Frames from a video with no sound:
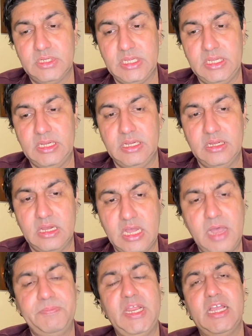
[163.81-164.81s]
कि
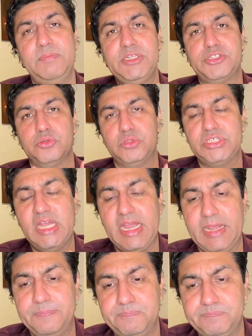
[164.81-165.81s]
आपने कभी सोचा
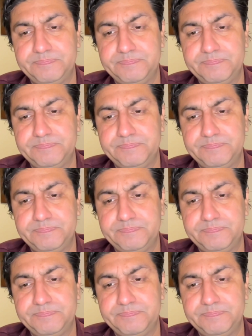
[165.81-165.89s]
है